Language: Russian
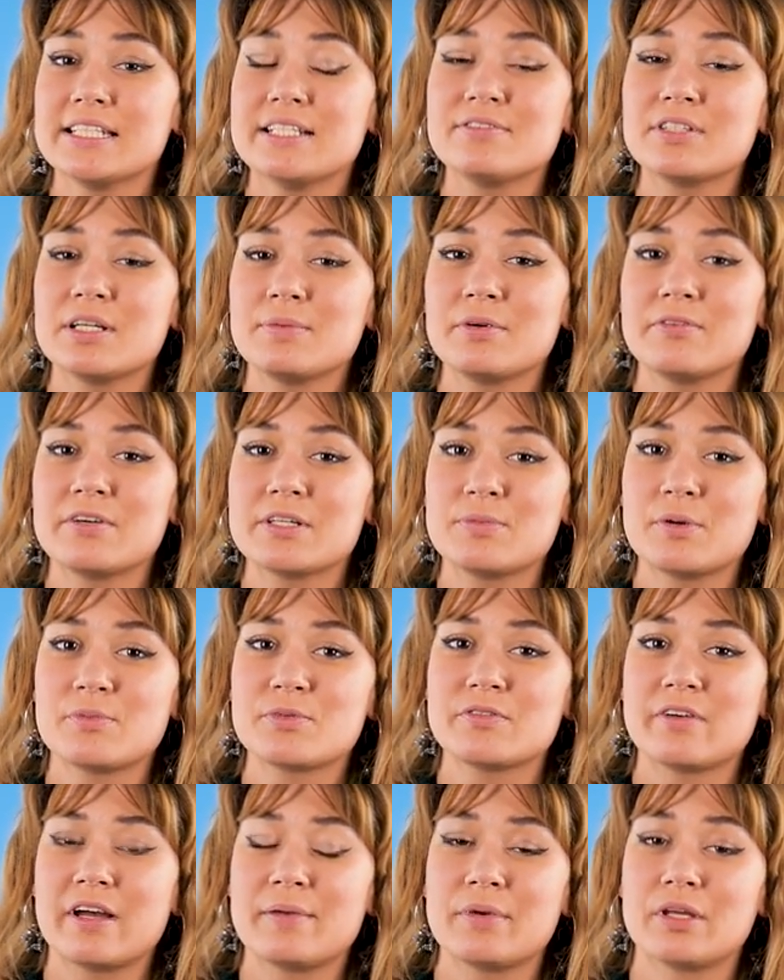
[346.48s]
отрывка мы
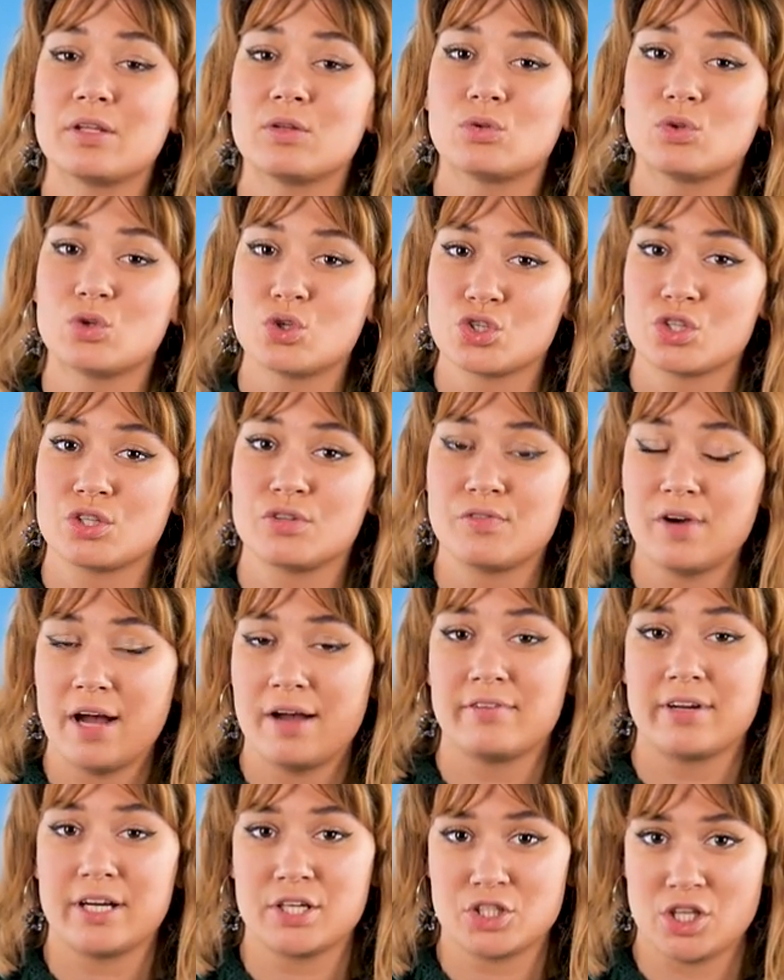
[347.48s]
возьмем с вами тоже
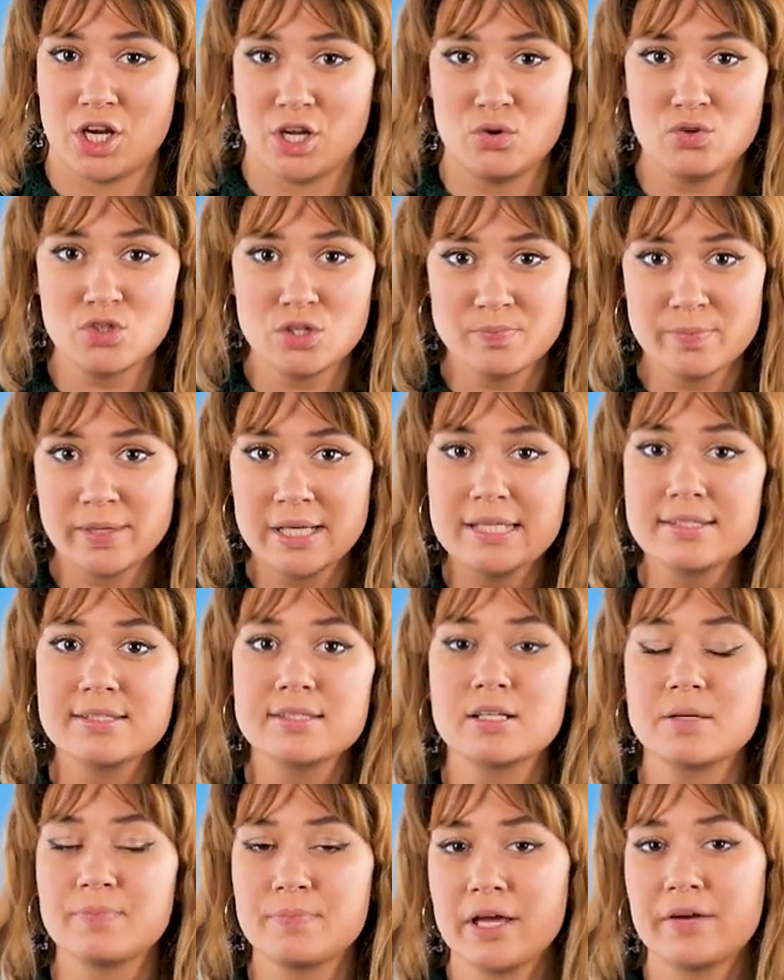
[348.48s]
два выражения очень
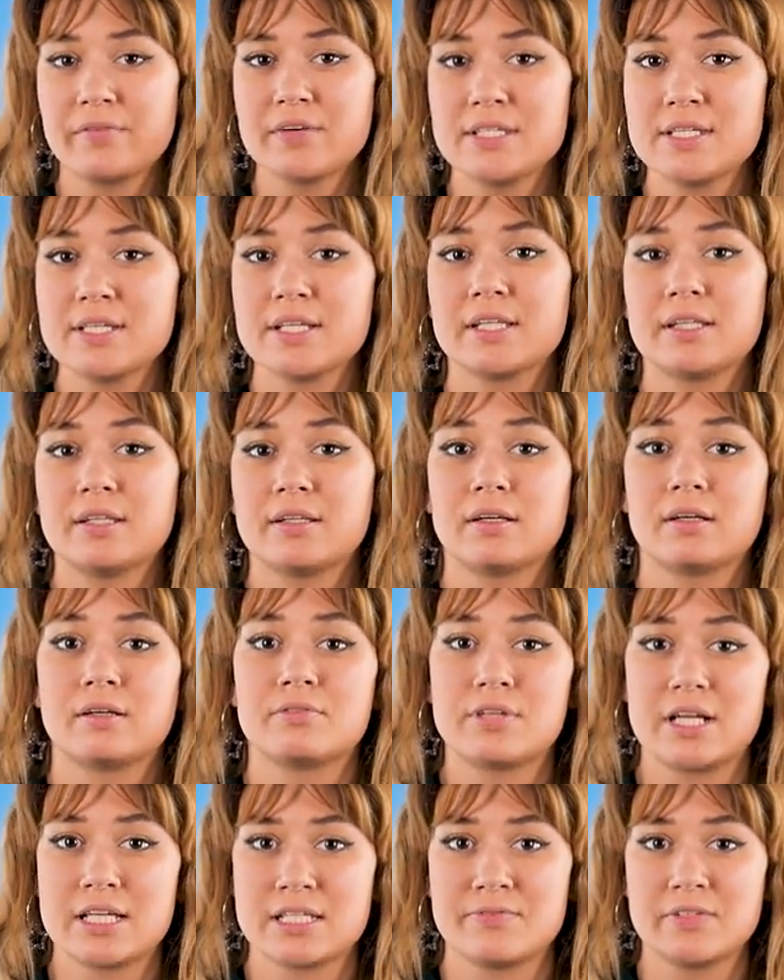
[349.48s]
полезных. Первый из них
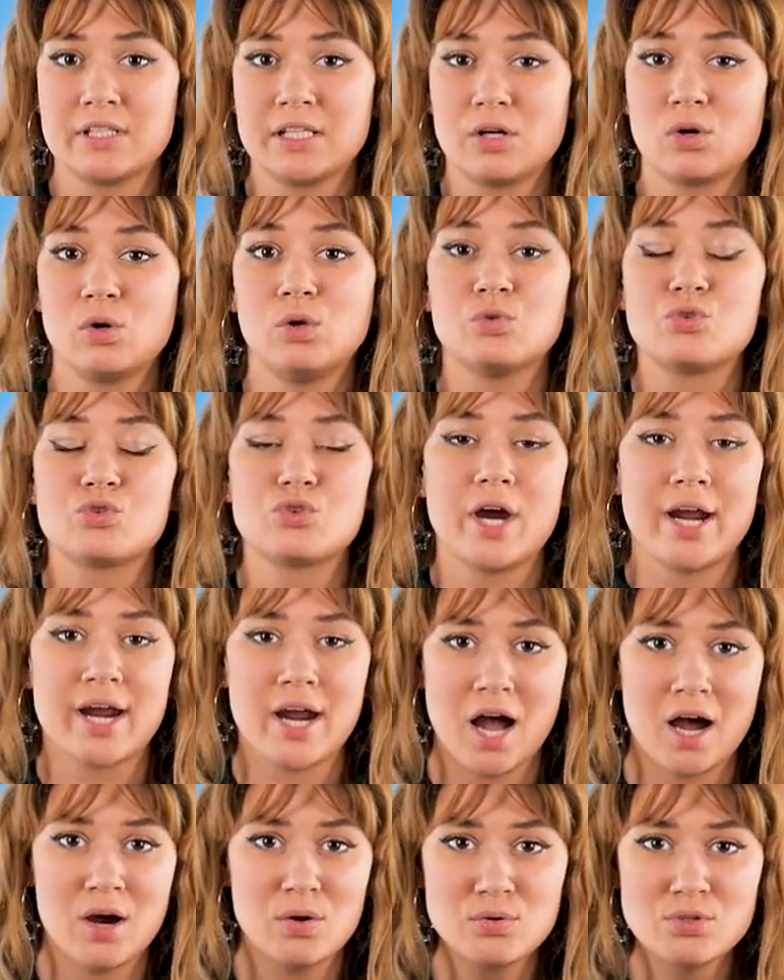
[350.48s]
это фразовый глагол drag
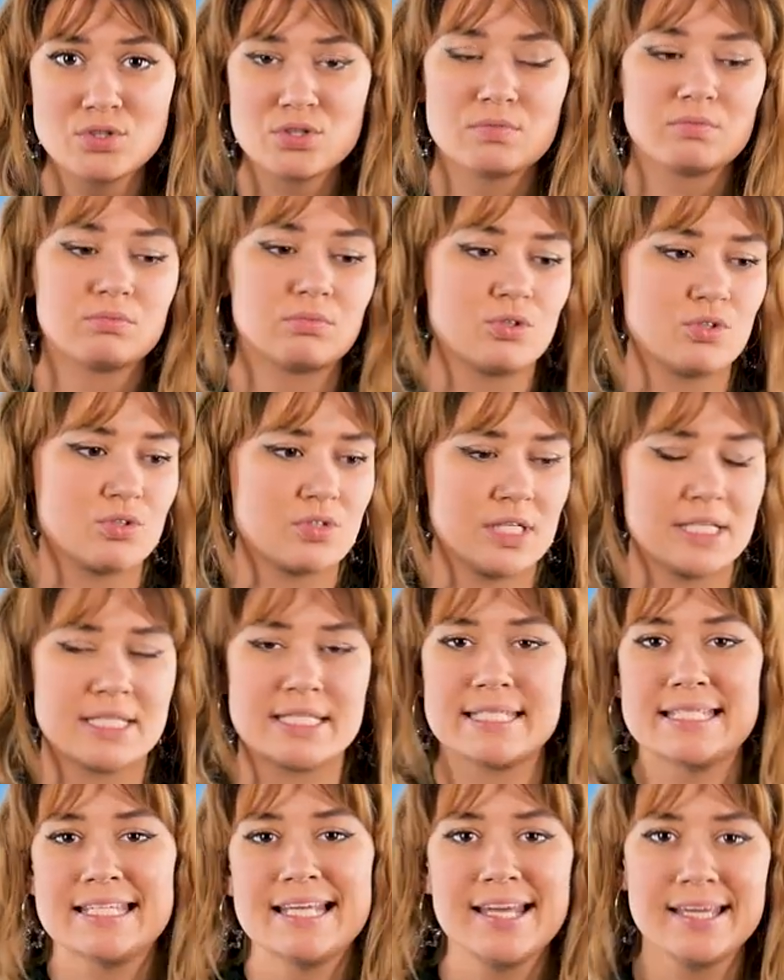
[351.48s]
out, то есть
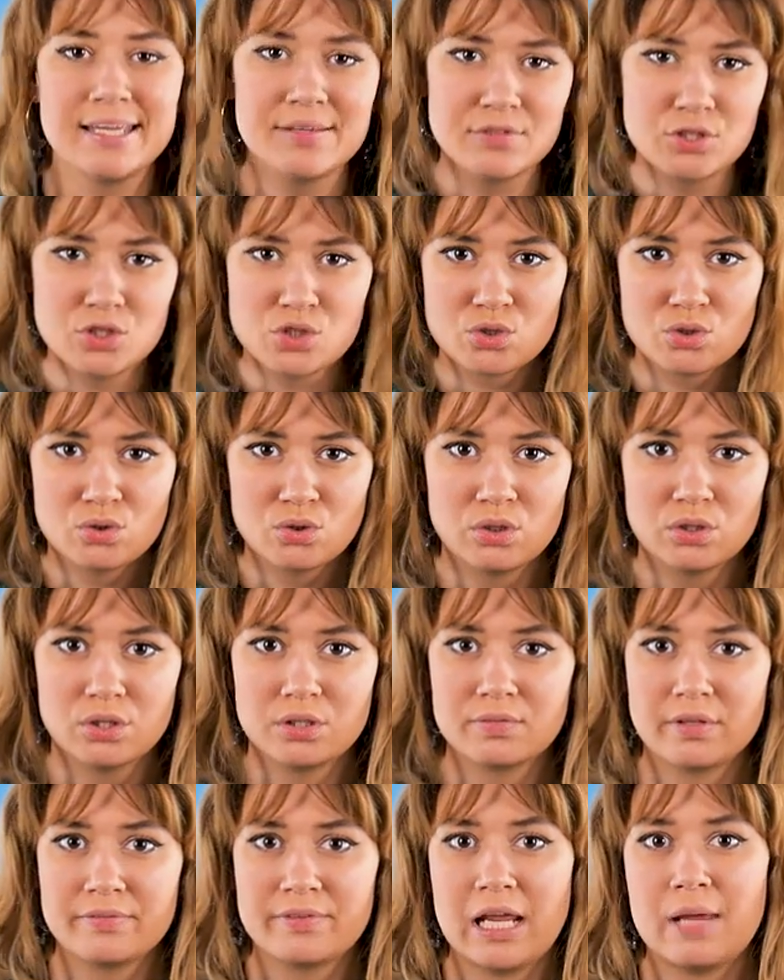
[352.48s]
растягивать
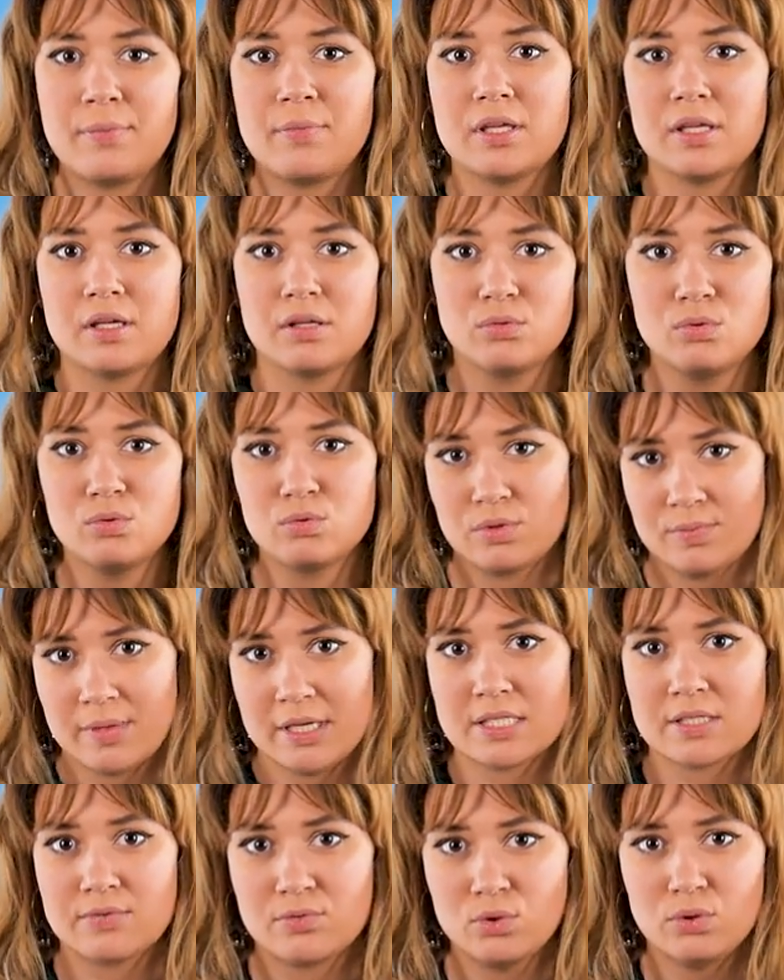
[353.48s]
что-то во времени. Ну,
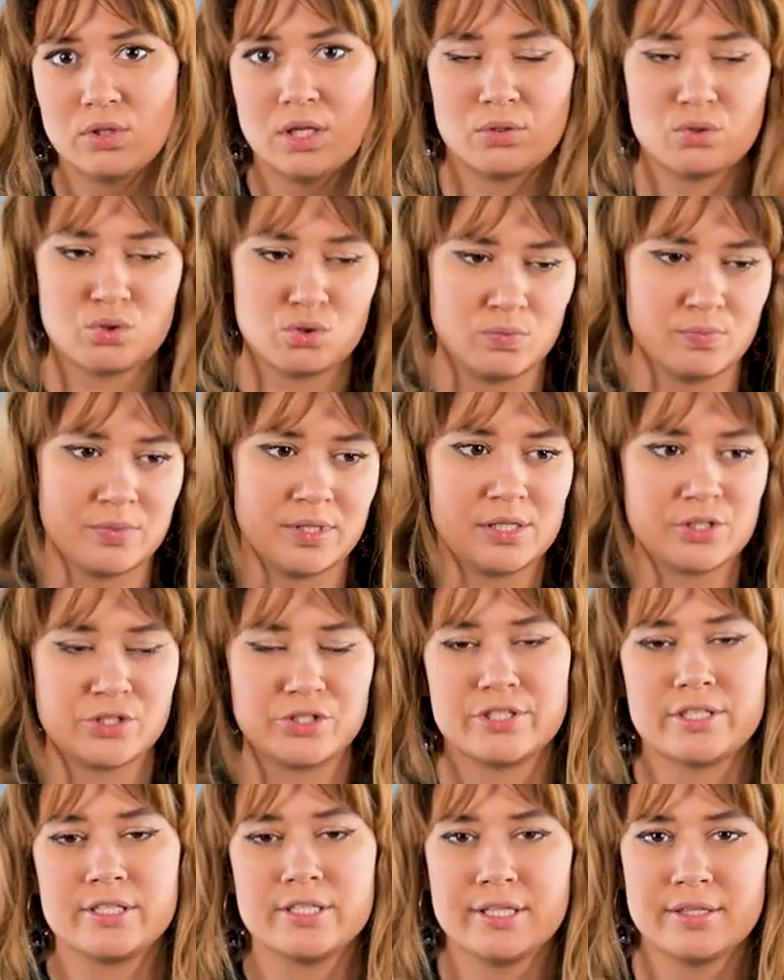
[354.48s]
имеется в виду, да, то, что мы
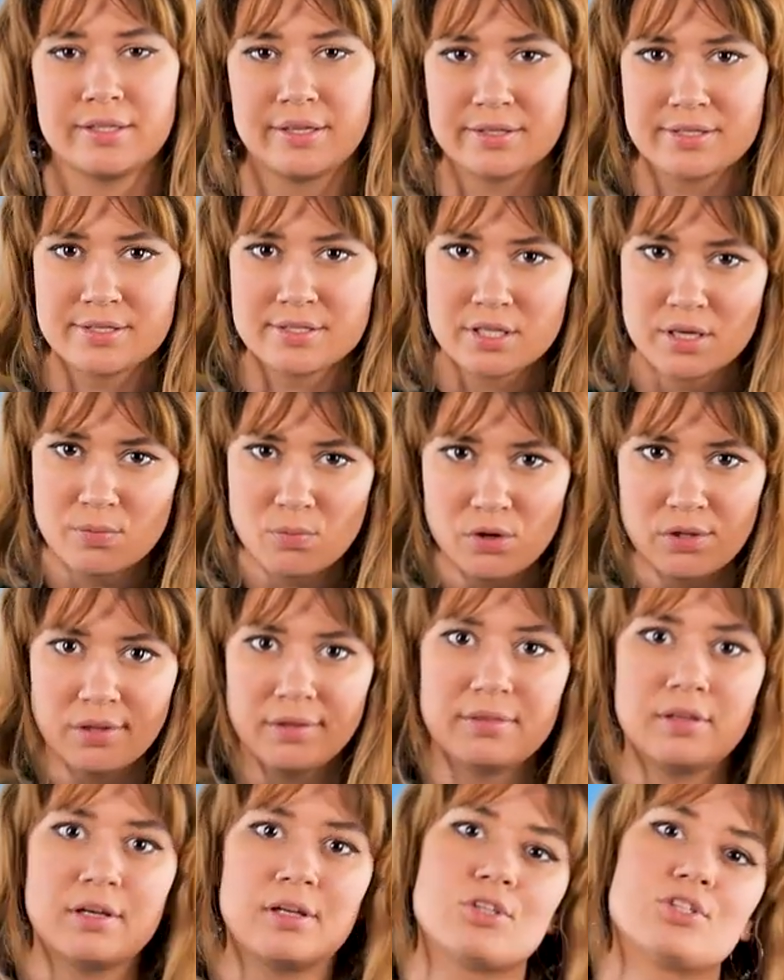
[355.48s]
должны сидеть на этой
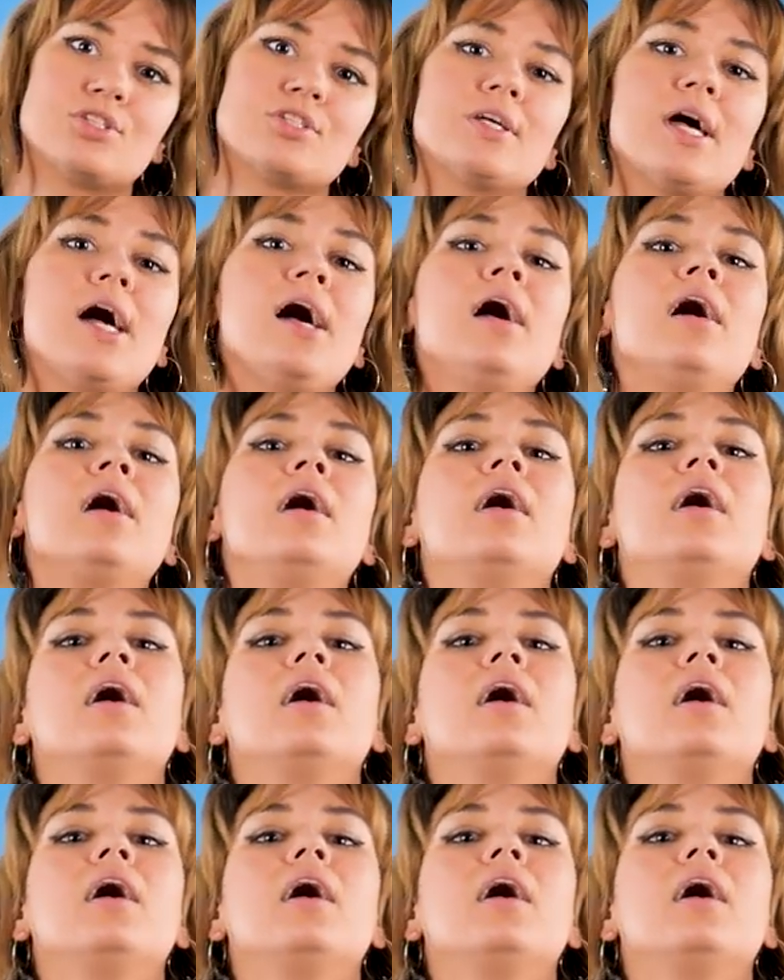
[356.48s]
церемонии три часа,